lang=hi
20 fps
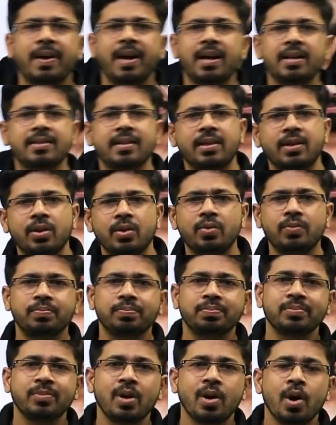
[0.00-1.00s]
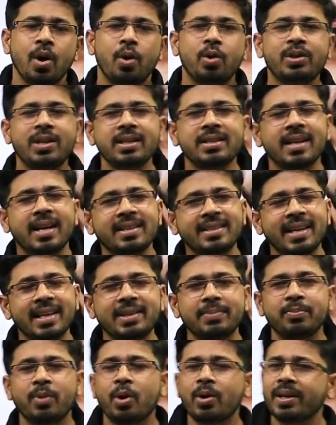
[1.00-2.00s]
बढ़ा सकते हो उसके साथ
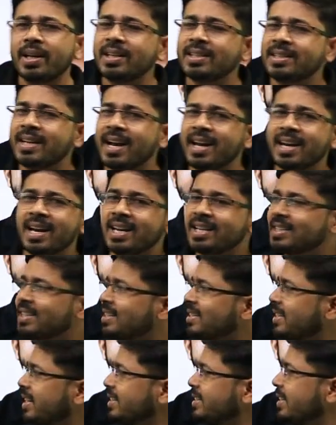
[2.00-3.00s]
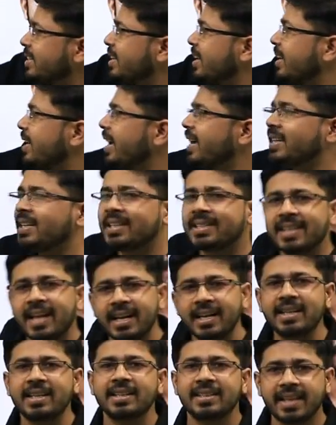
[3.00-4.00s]
साथ मॉड टेस्ट है एनालिसिस कैसे करना है ये
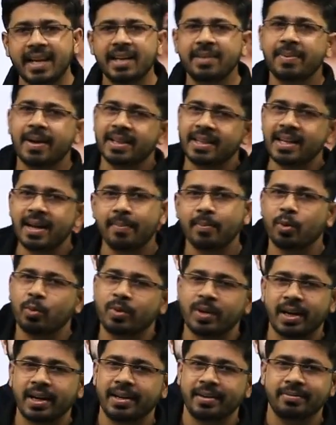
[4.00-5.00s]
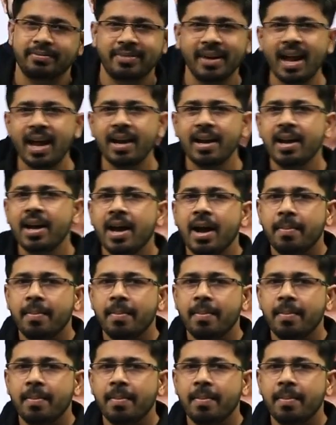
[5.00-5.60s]
सारी की सारी बातें हम लोग करेंगे फिलहाल